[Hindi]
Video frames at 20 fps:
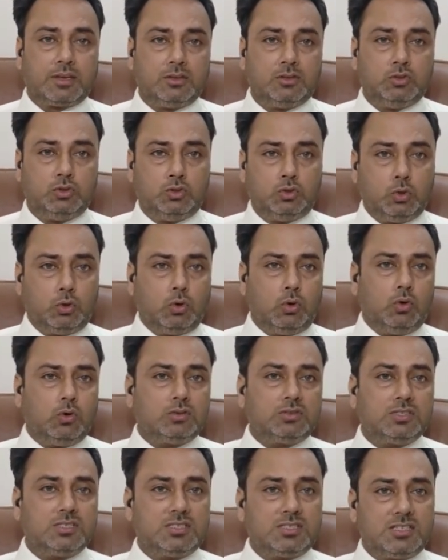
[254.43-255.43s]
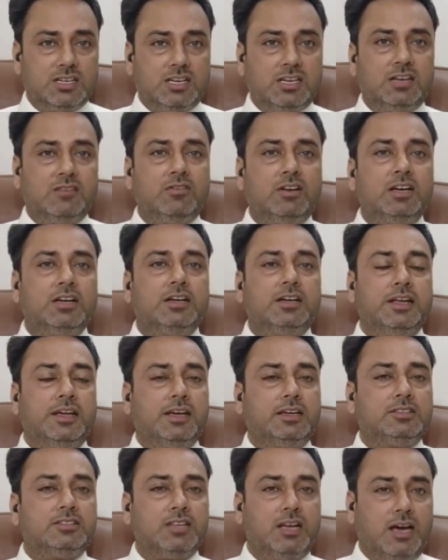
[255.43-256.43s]
जो सस्टेनेबल
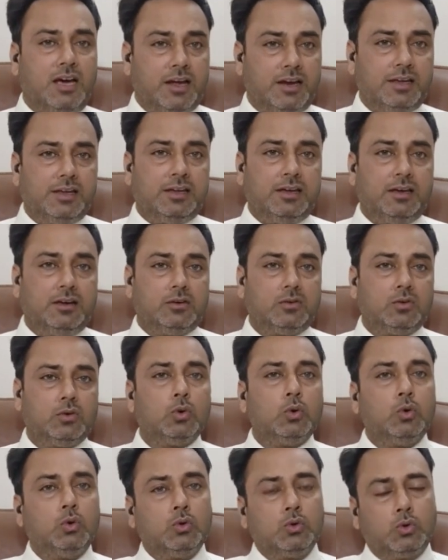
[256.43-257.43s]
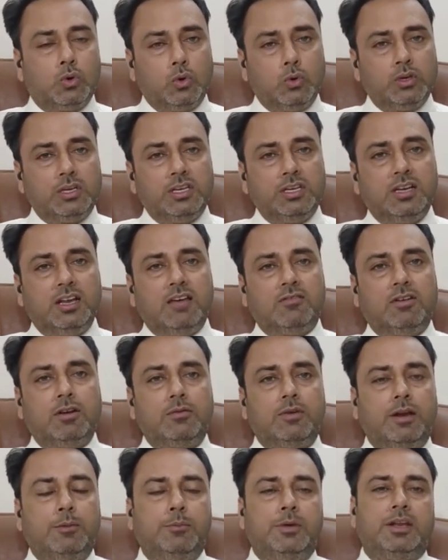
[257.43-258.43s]
इनटेक चला रहे हैं उनको ही लेवल
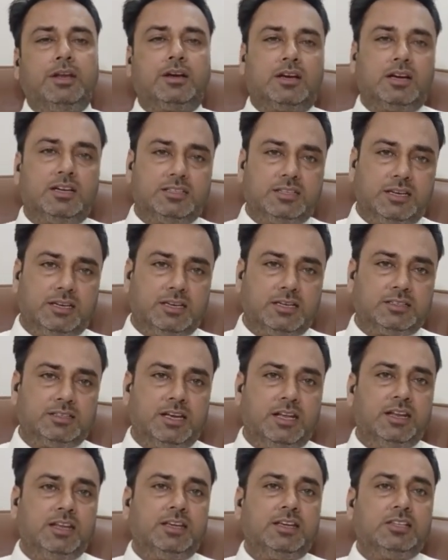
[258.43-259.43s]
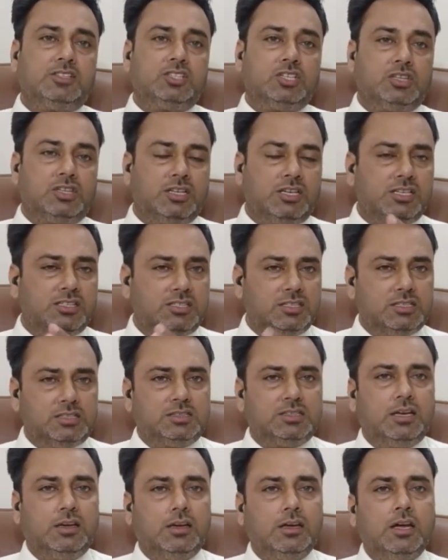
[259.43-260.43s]
वन में रखा जाएगा यानी कि जितनी सीट्स
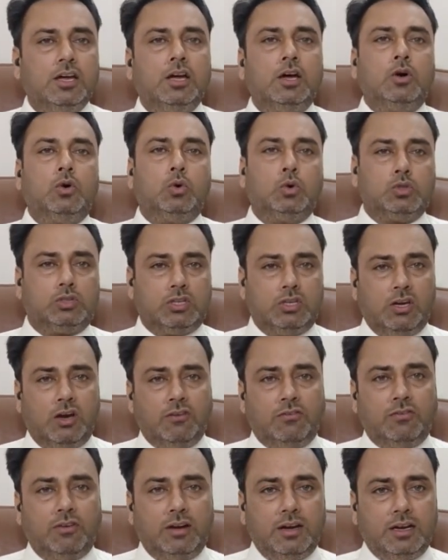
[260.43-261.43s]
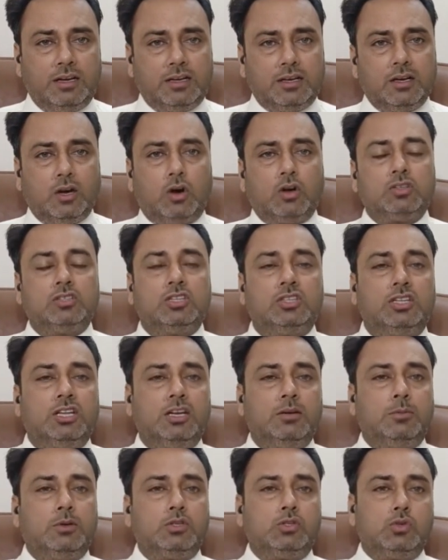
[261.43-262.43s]
हैं उतने ऑफर लेटर और जितने
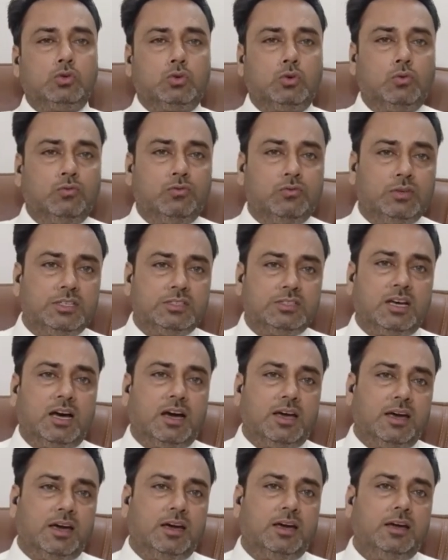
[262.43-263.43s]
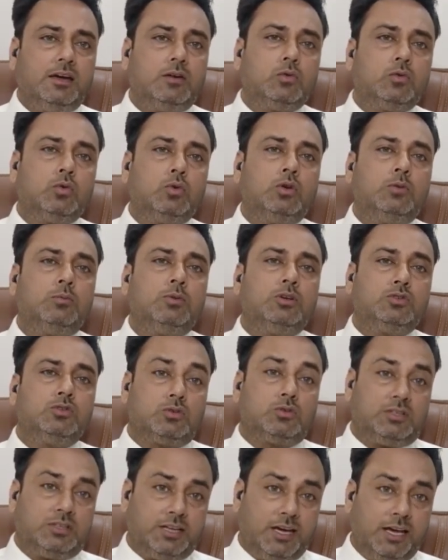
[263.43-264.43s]
बच्चों को वीज़ा आया है उन बच्चों
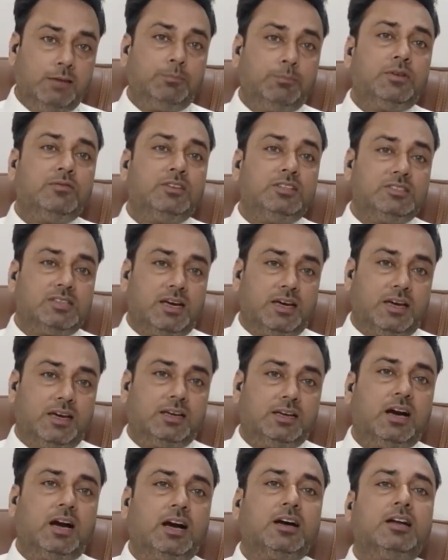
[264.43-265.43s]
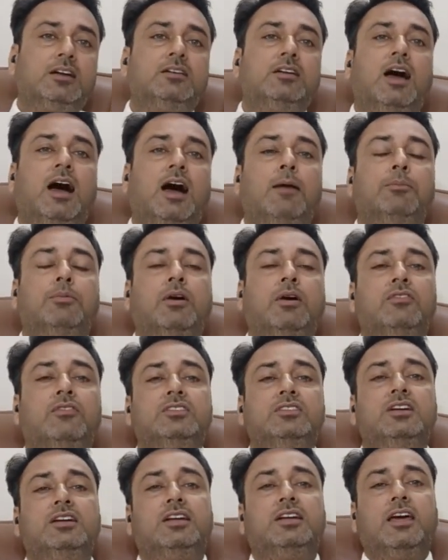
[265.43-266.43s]
टाइम पे वीज़ा आया अगर आपका
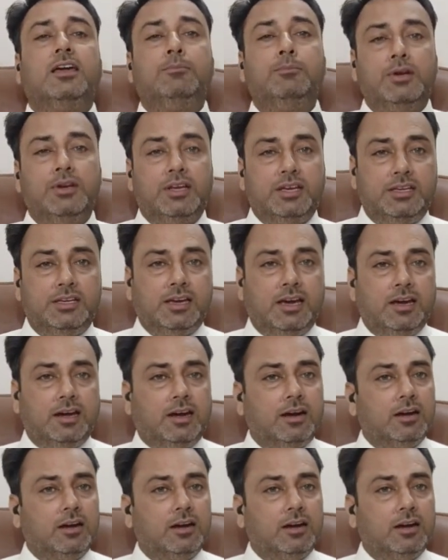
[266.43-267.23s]
वीज़ा टाइम पे नहीं आया